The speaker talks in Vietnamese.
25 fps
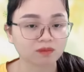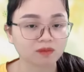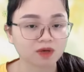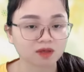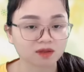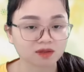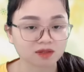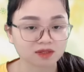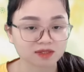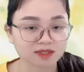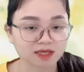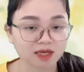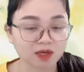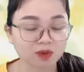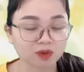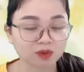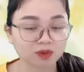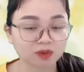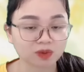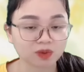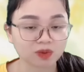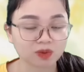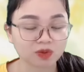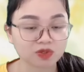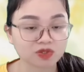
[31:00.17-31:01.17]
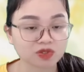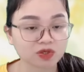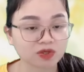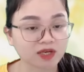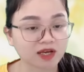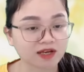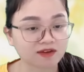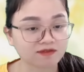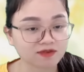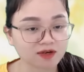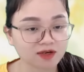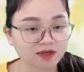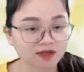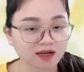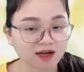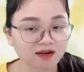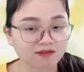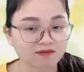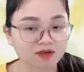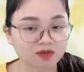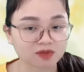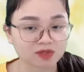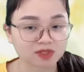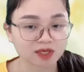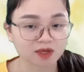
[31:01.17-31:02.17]
cuống cuồng mở cửa xe ô tô Rồi đẩy
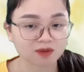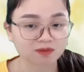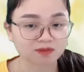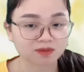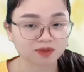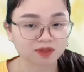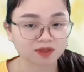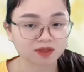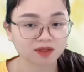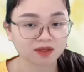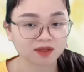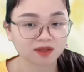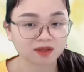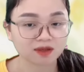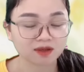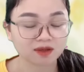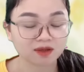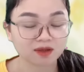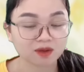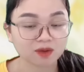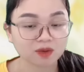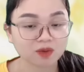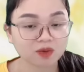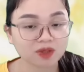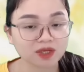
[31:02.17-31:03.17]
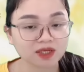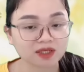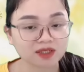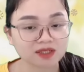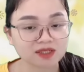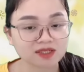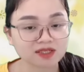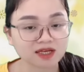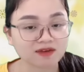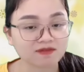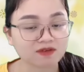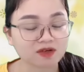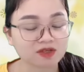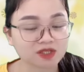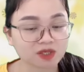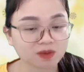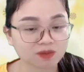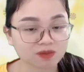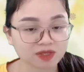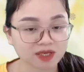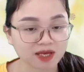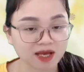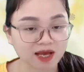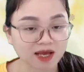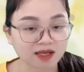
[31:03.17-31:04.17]
Phương Đằng vào trong Cô định
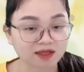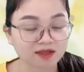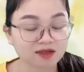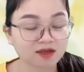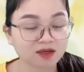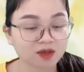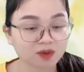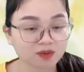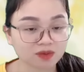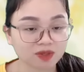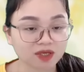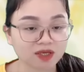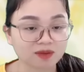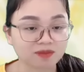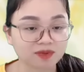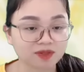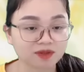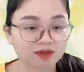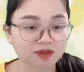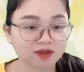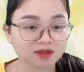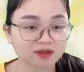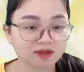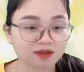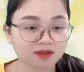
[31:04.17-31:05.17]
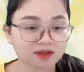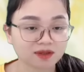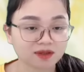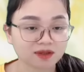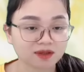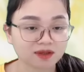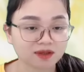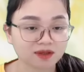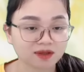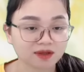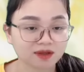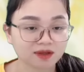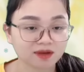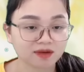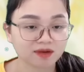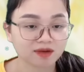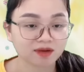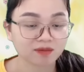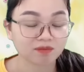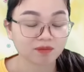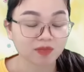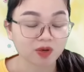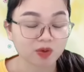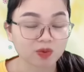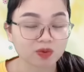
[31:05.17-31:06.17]
chạy vào trong nhà nhưng không kịp nữa
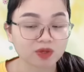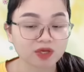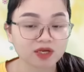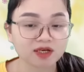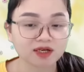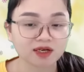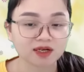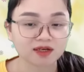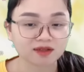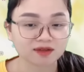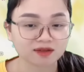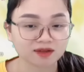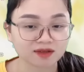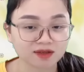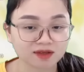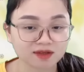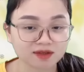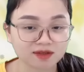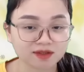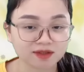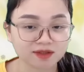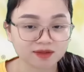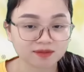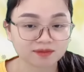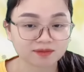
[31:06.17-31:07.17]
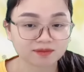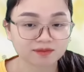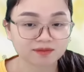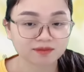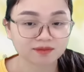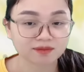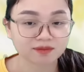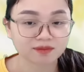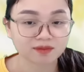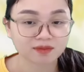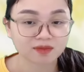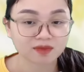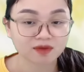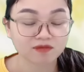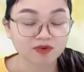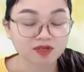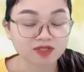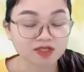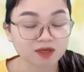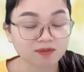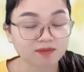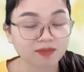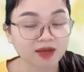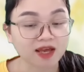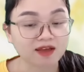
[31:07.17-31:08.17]
Mẹ cô đi gần tới nơi
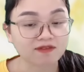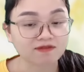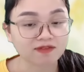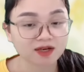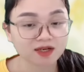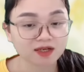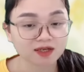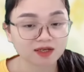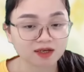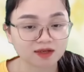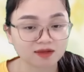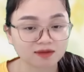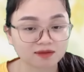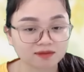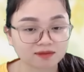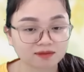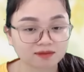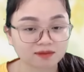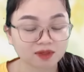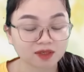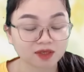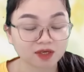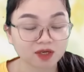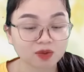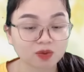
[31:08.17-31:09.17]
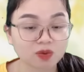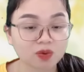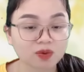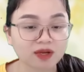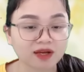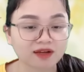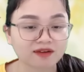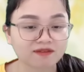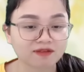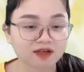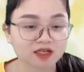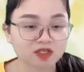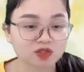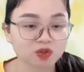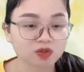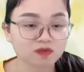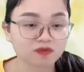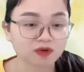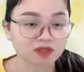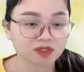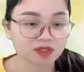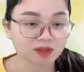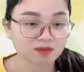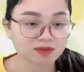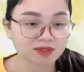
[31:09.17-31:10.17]
Vì sợ mẹ phát hiện Nên cô
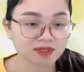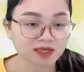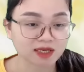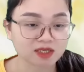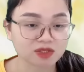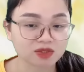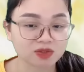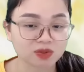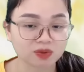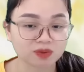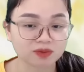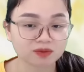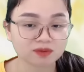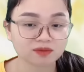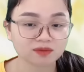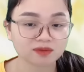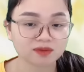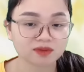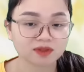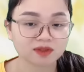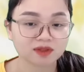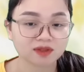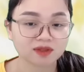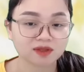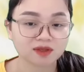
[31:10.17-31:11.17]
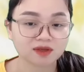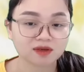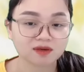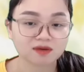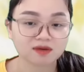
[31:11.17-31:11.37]
đành phải chui vào trong xe trốn